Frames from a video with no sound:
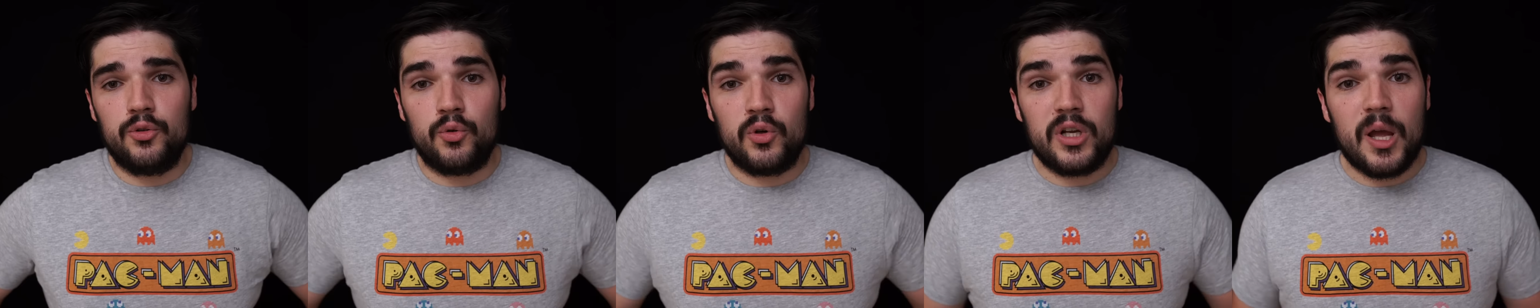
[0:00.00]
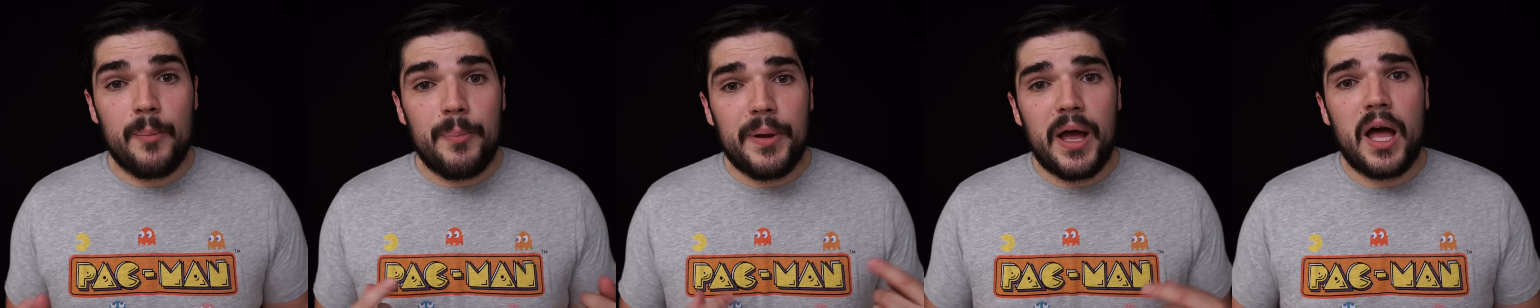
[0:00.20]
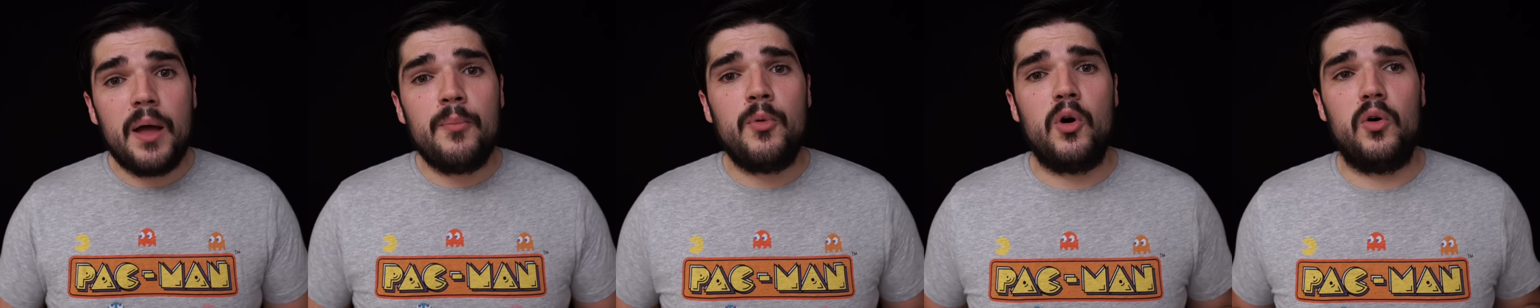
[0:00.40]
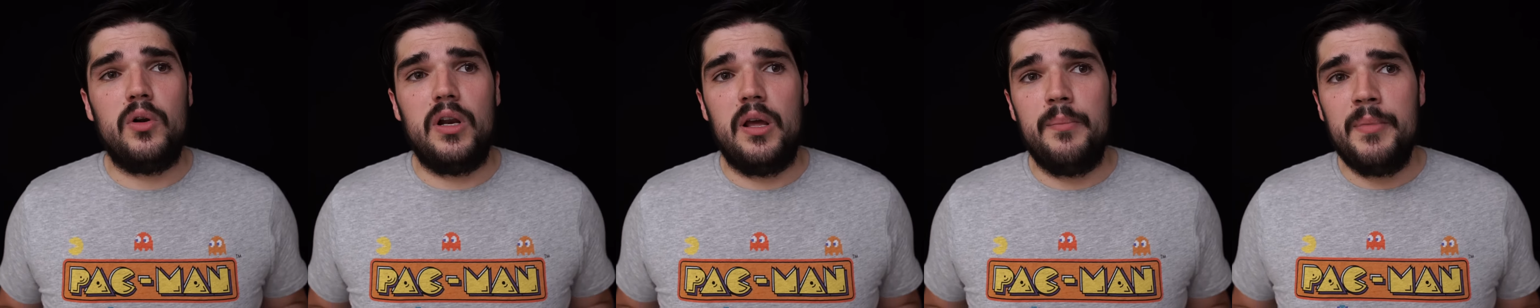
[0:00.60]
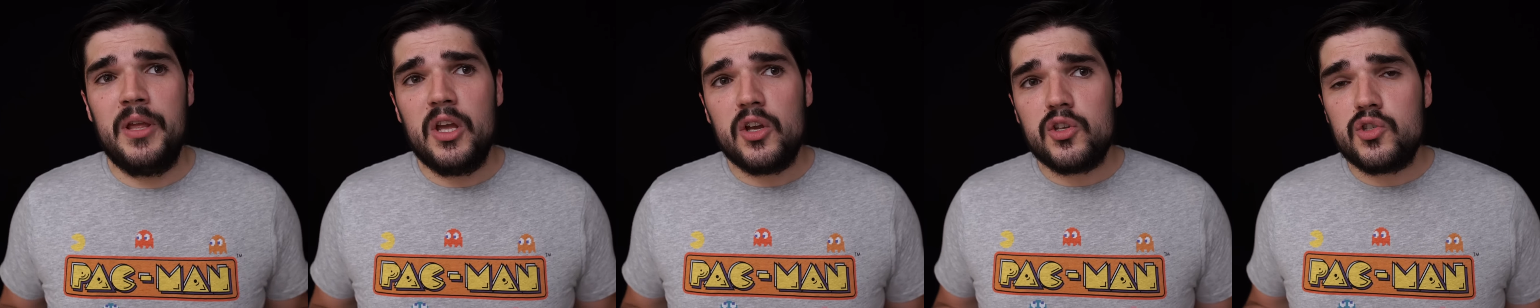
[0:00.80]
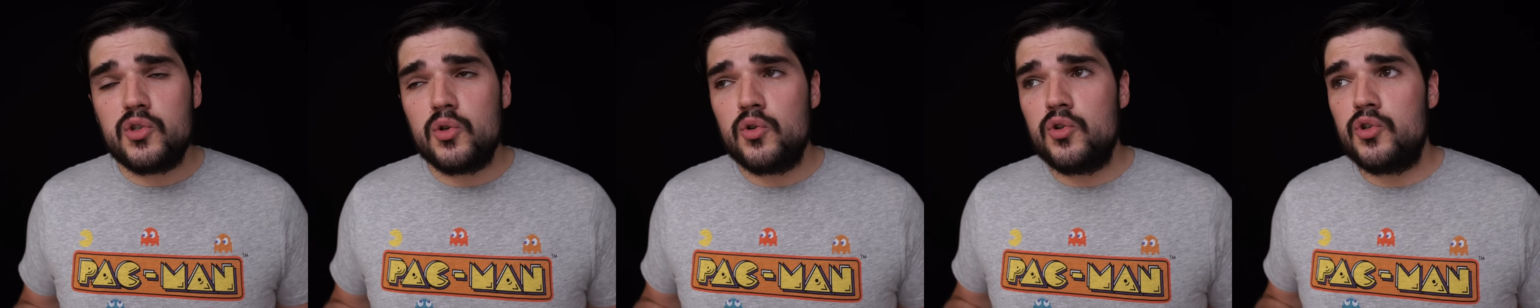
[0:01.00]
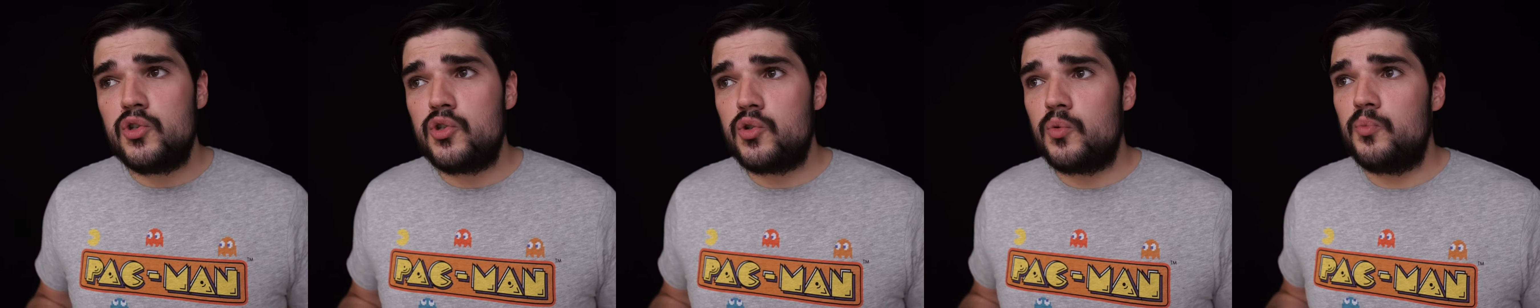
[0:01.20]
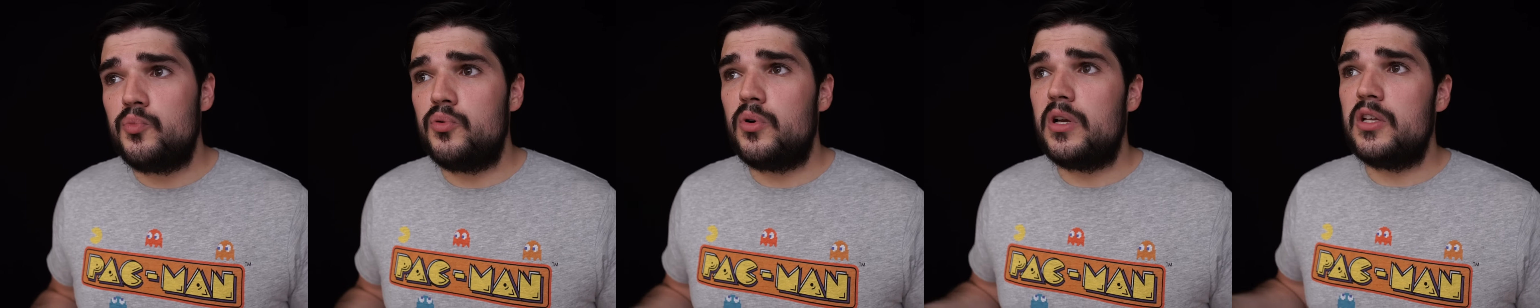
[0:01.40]
donc apparemment, la meilleure
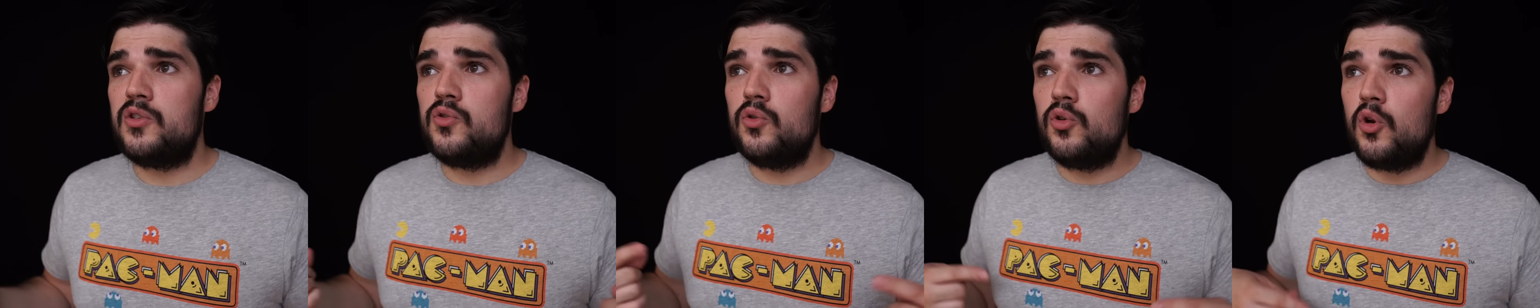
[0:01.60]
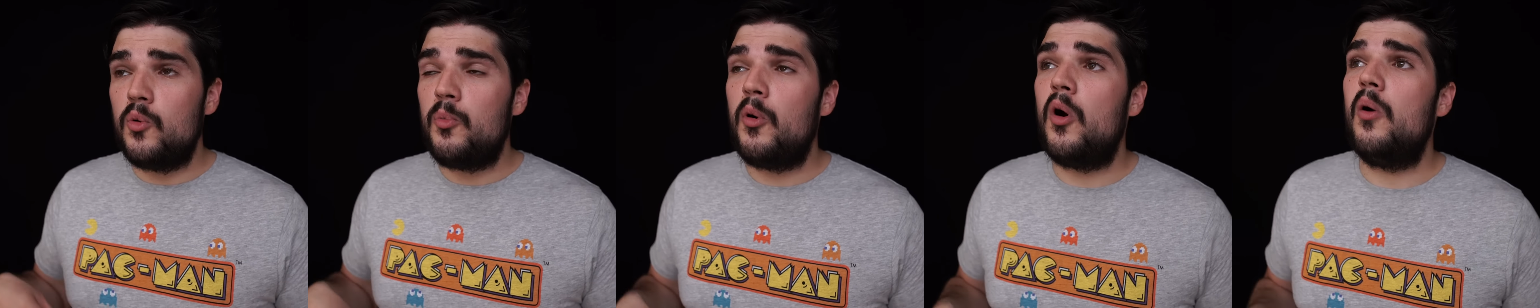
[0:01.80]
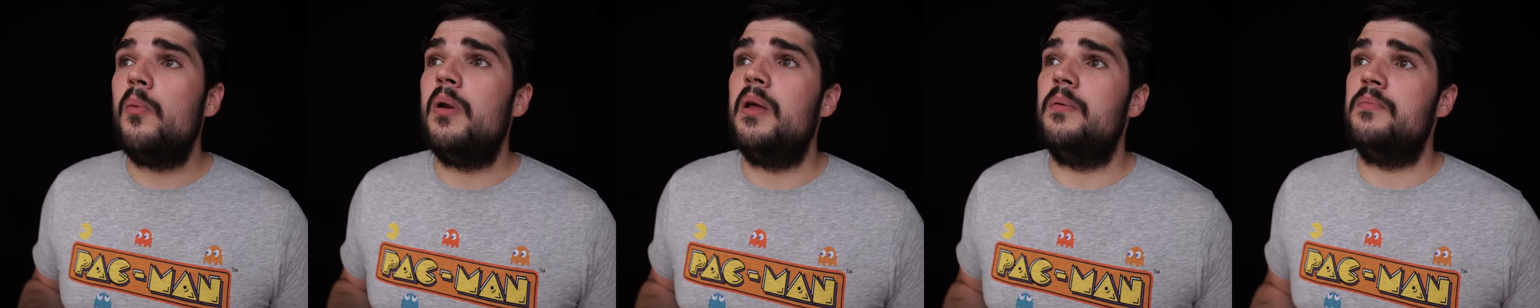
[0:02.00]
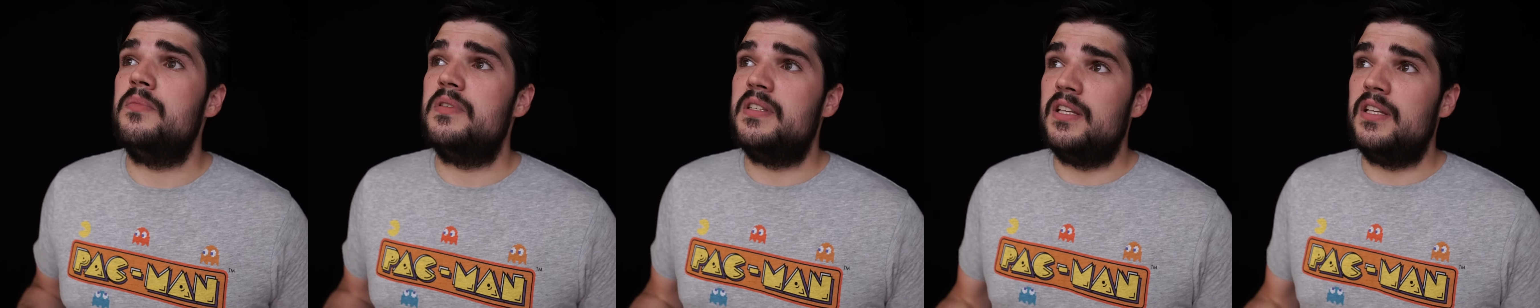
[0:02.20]
solution pour résoudre le problème,